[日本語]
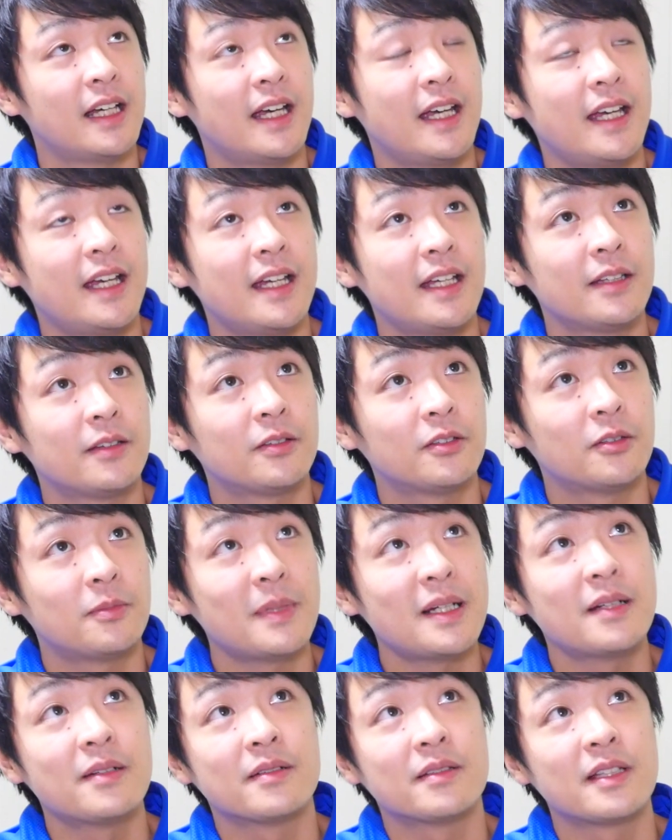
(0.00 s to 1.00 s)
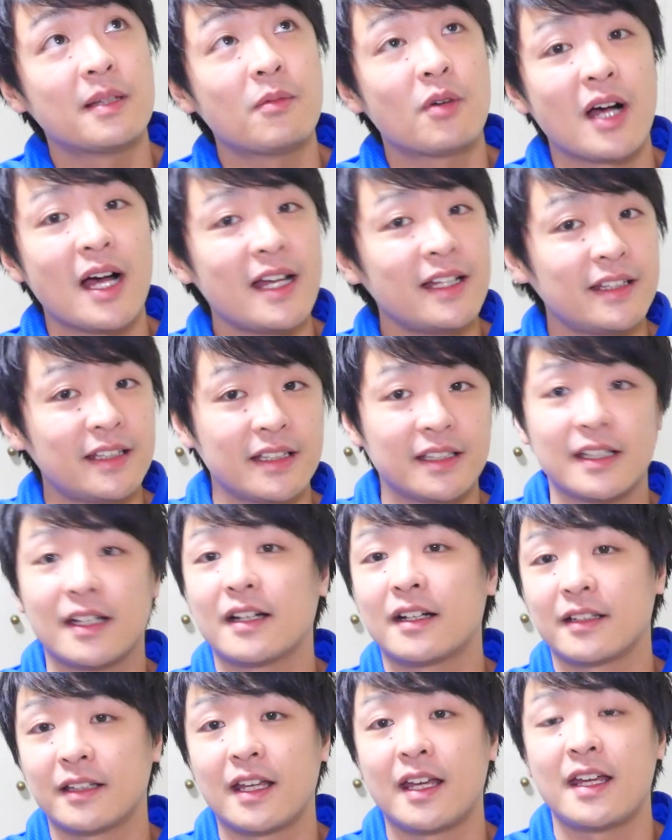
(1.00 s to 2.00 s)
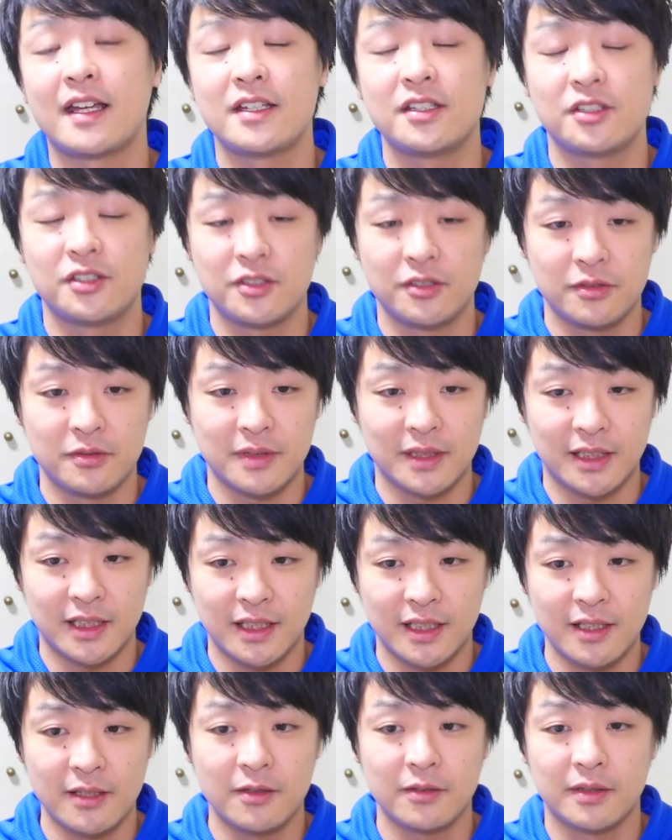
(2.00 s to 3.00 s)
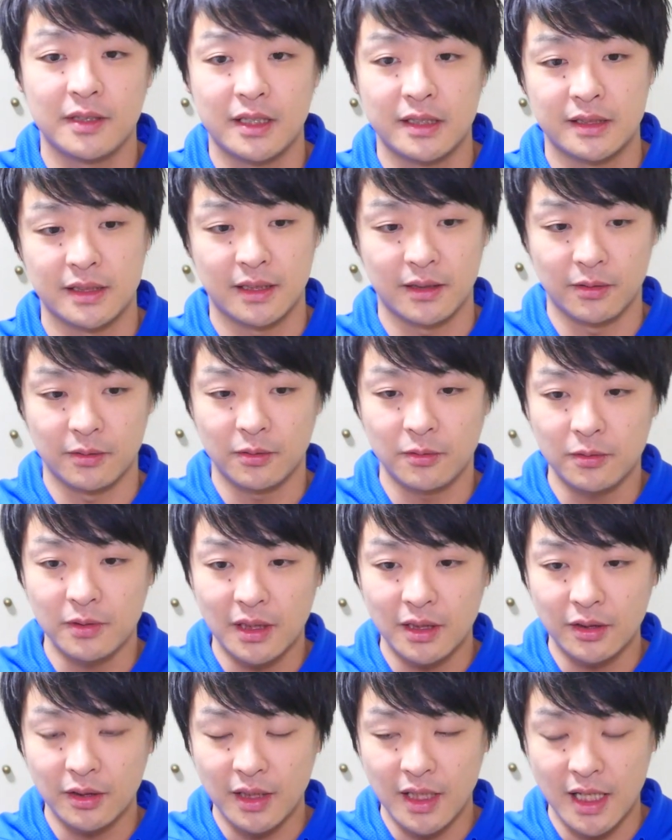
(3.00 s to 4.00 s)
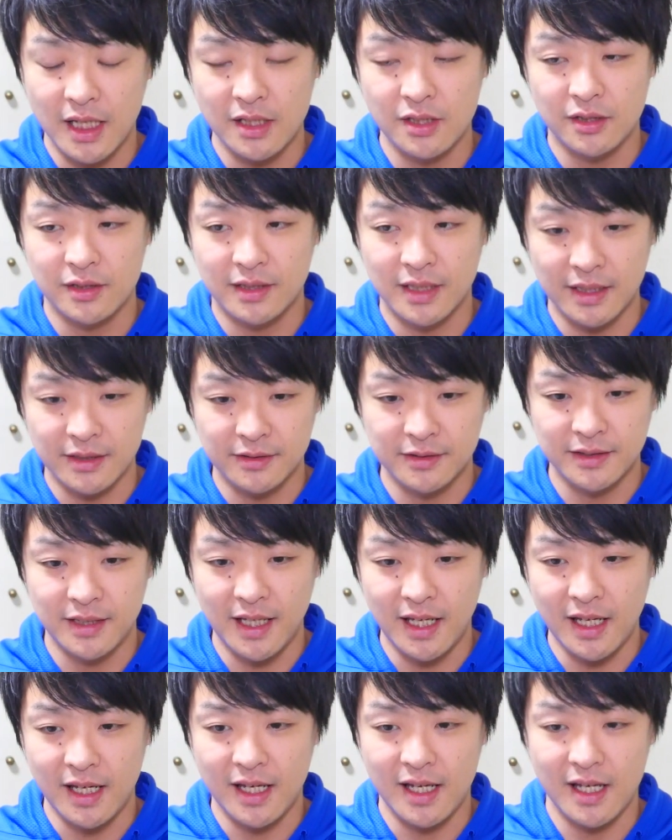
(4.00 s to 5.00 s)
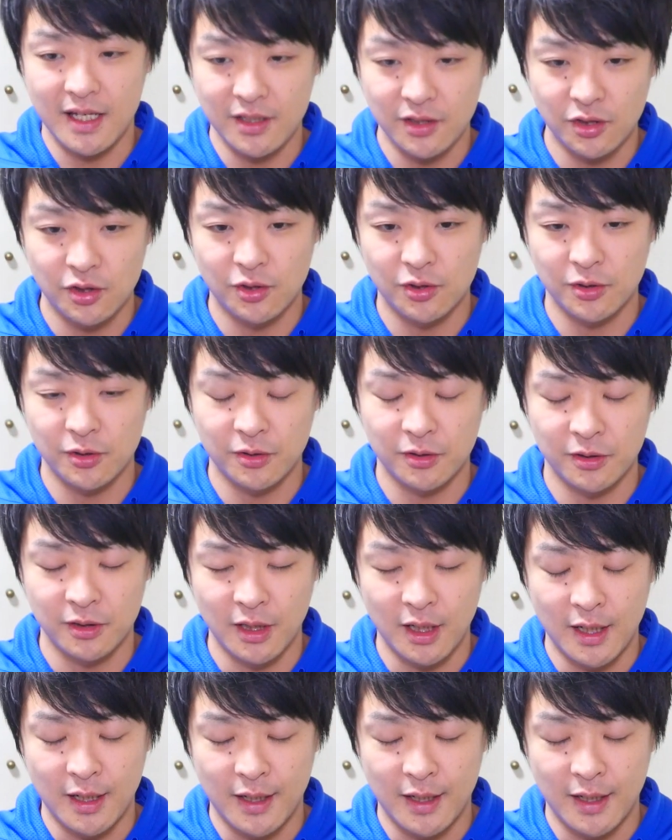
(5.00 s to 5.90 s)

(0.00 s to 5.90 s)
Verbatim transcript: えー、っとまあでも帰ってきてからね編集はできるんですけど動画の編集撮影編集